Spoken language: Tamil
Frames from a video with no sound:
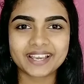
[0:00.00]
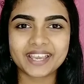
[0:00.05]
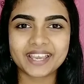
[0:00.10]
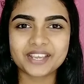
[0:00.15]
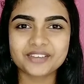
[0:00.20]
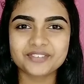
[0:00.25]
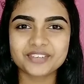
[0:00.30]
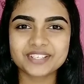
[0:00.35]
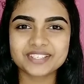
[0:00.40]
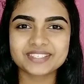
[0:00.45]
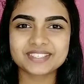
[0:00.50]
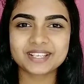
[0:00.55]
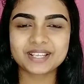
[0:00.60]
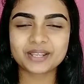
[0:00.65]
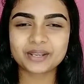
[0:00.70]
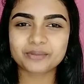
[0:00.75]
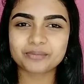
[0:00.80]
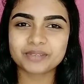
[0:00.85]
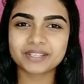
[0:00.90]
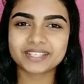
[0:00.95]
ஹே ஃப்ரெண்ட்ஸ் எல்லாரும்
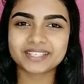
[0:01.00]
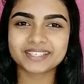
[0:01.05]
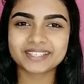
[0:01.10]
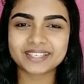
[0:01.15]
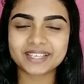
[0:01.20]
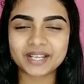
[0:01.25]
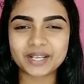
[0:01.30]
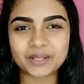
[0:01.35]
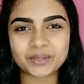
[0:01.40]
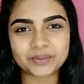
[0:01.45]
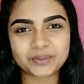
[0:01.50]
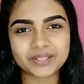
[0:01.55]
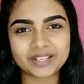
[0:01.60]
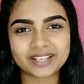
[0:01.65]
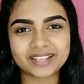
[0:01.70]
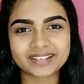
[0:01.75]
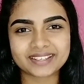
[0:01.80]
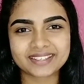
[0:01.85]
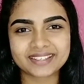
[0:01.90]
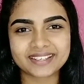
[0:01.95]
எப்படி இருக்கீங்க எல்லாரும் நல்லா
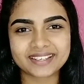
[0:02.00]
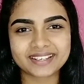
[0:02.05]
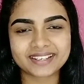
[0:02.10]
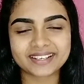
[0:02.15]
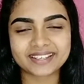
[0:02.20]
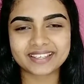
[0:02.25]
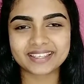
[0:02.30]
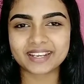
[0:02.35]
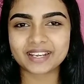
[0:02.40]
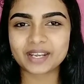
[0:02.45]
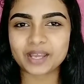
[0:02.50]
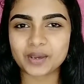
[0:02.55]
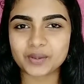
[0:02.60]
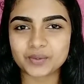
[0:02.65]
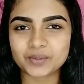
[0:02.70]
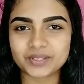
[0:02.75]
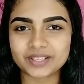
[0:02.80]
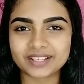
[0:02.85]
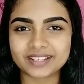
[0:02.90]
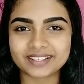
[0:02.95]
இருக்கீங்கன்னு நினைக்கிறேன்
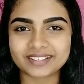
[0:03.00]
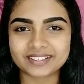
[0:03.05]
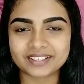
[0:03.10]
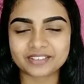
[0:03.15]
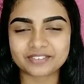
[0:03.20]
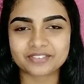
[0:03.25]
நானும் நல்லா இருக்கிற